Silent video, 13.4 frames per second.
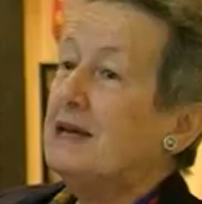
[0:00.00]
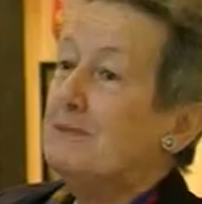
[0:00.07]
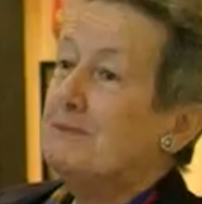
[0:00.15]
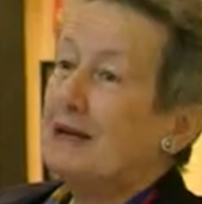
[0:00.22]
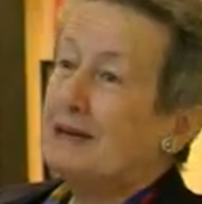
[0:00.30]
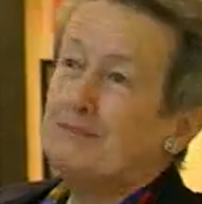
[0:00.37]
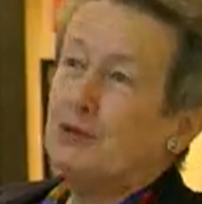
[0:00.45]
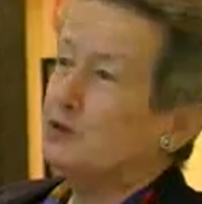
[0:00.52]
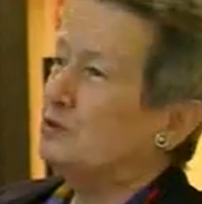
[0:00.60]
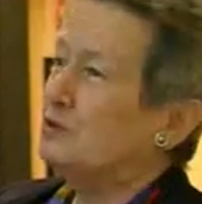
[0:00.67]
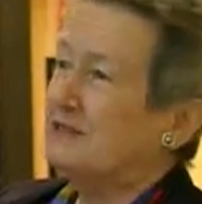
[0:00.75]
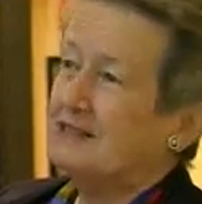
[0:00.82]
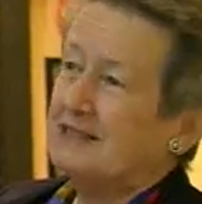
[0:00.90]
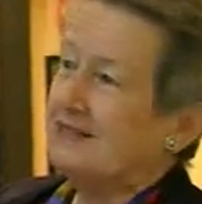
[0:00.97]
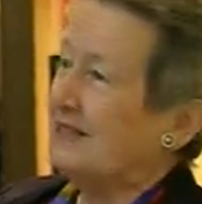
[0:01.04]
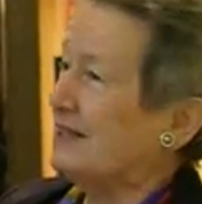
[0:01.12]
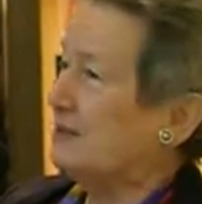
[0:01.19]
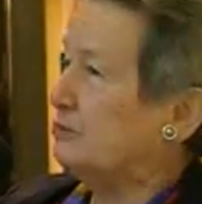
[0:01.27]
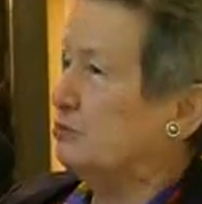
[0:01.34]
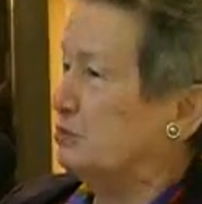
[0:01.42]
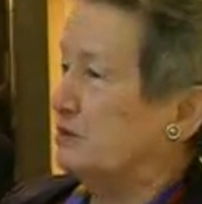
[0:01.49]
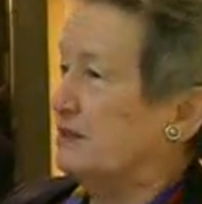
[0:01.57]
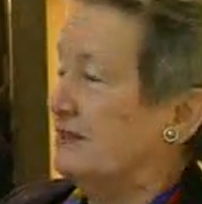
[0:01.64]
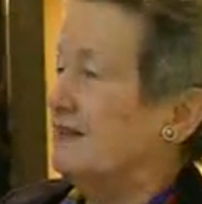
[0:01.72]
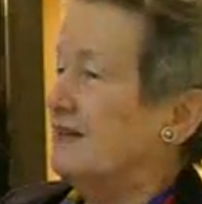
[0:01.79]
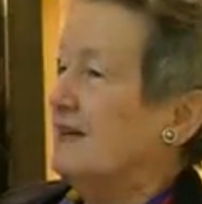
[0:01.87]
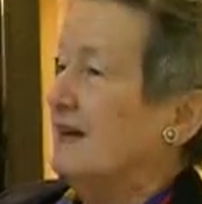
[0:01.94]
ma che possono interessare a
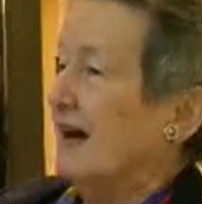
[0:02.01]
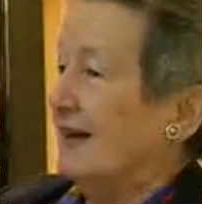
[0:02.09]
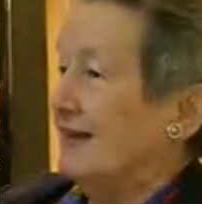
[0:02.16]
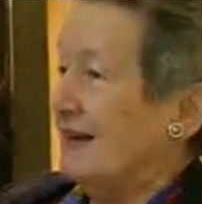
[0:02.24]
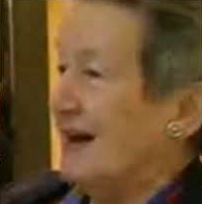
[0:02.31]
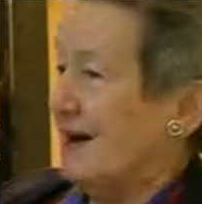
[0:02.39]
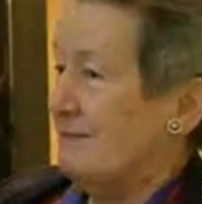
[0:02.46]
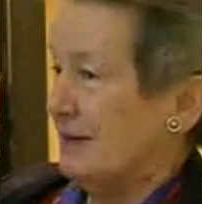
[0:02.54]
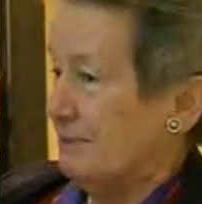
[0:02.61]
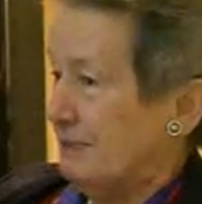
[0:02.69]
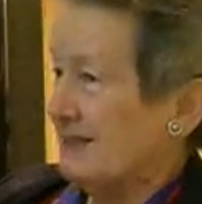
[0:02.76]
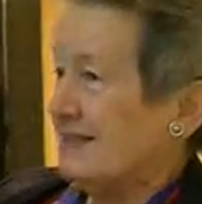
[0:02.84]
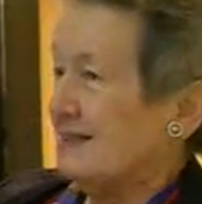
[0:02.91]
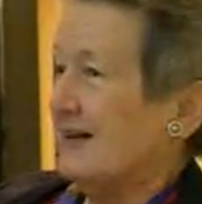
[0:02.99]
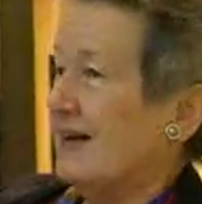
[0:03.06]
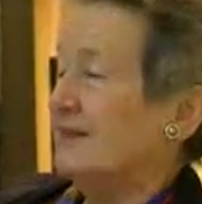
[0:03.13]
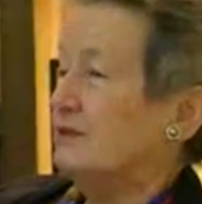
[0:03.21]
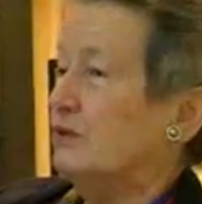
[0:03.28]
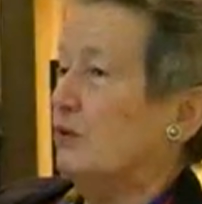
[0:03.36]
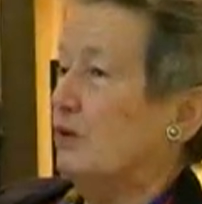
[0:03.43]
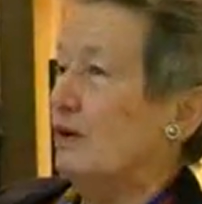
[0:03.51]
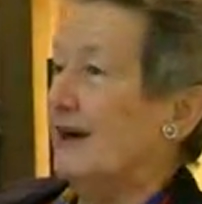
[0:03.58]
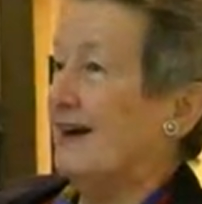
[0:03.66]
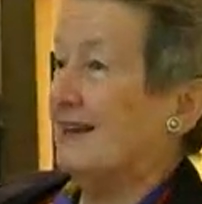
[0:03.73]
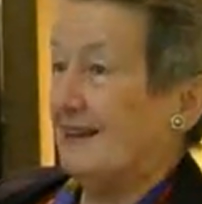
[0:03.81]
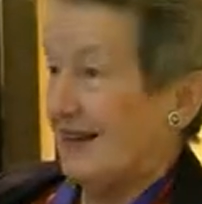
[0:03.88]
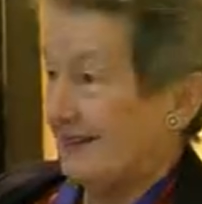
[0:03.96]
tutti, a chi ama il passato,
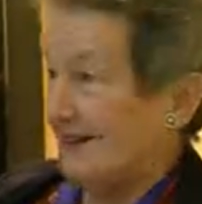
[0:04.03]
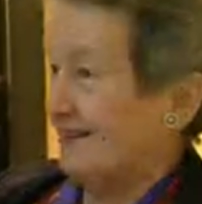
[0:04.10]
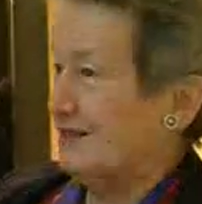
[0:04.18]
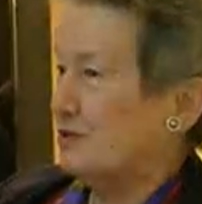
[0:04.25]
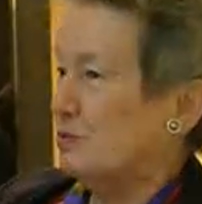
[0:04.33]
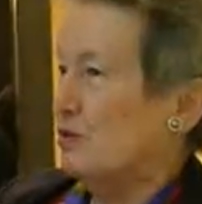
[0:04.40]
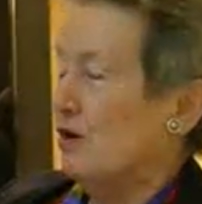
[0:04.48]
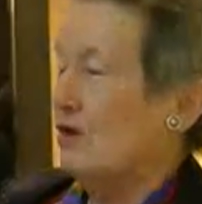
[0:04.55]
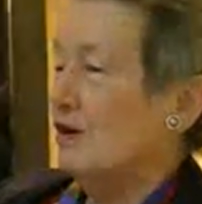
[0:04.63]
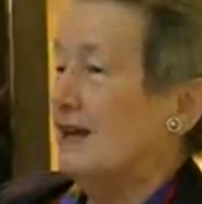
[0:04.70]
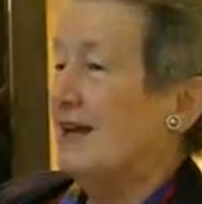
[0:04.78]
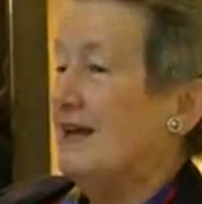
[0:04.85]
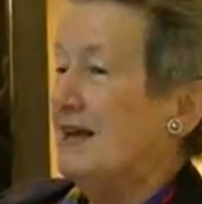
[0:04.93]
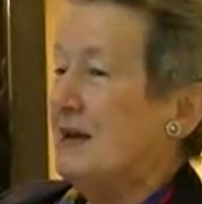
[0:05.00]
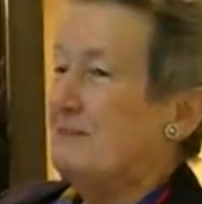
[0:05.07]
a chi è nelle scuole,